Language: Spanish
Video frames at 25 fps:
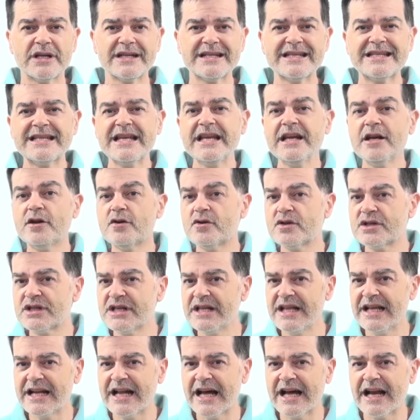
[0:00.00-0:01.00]
sin
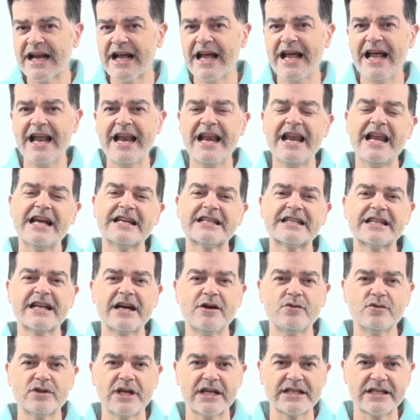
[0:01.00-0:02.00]
considerar las
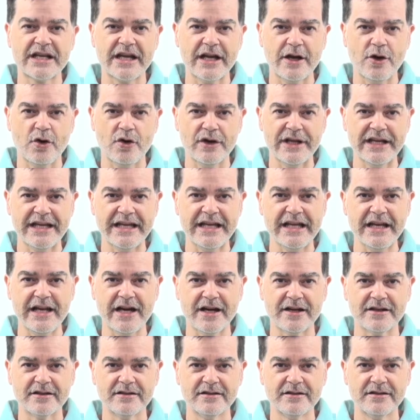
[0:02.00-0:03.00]
causas que lo
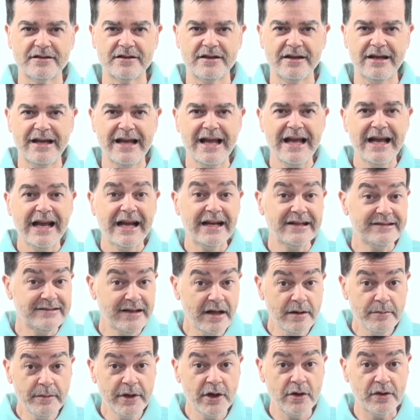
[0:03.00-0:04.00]
originan. El
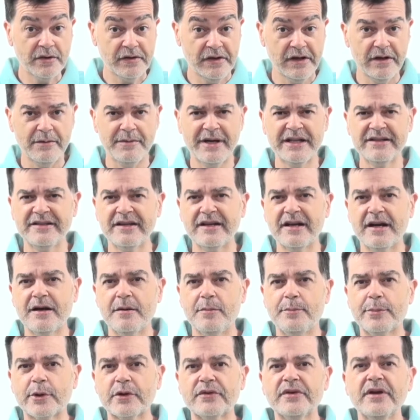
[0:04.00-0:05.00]
término
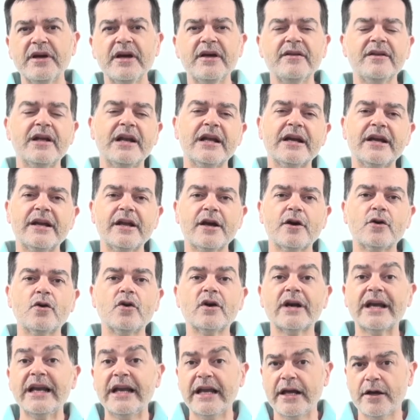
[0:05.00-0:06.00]
cinemática procede del
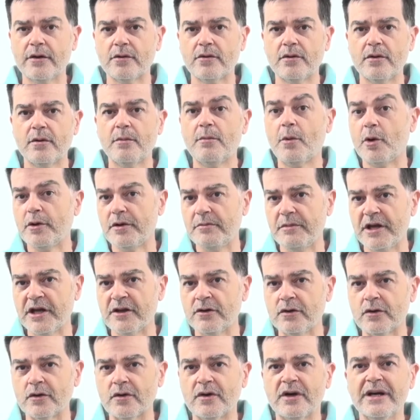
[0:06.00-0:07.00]
griego kineo,
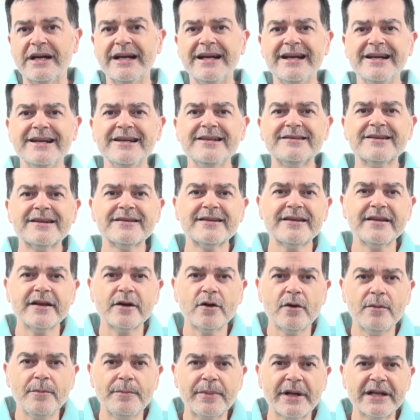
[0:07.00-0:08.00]
movimiento, y trata de
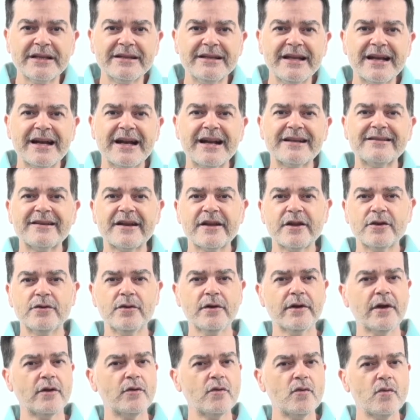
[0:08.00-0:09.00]
comprender la
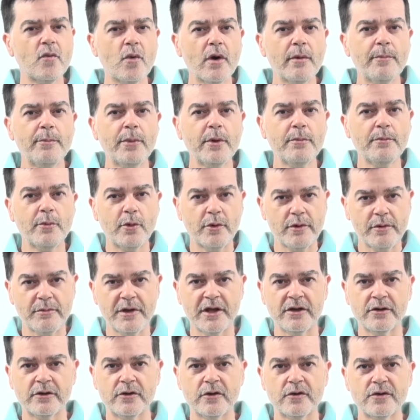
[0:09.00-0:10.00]
trayectoria de un cuerpo en
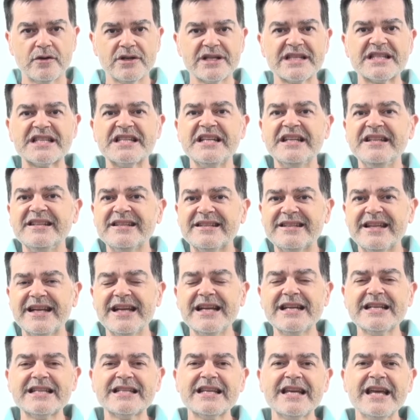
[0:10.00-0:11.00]
movimiento, sin
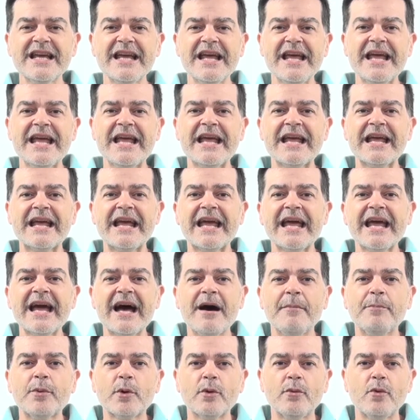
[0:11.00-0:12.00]
detenerse en qué
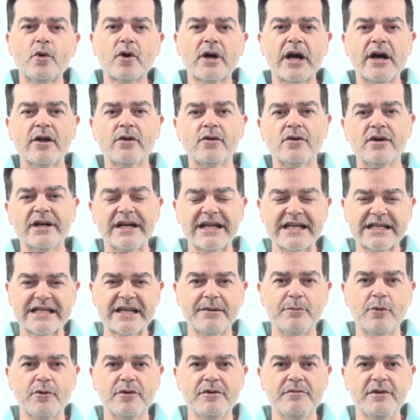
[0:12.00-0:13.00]
ha provocado ese
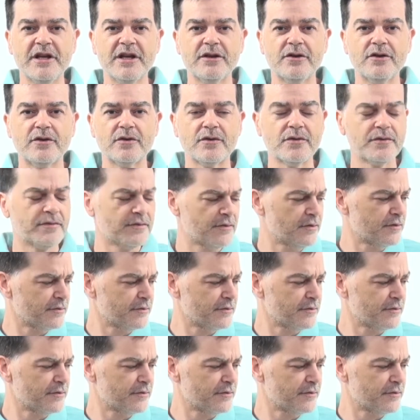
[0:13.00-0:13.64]
movimiento.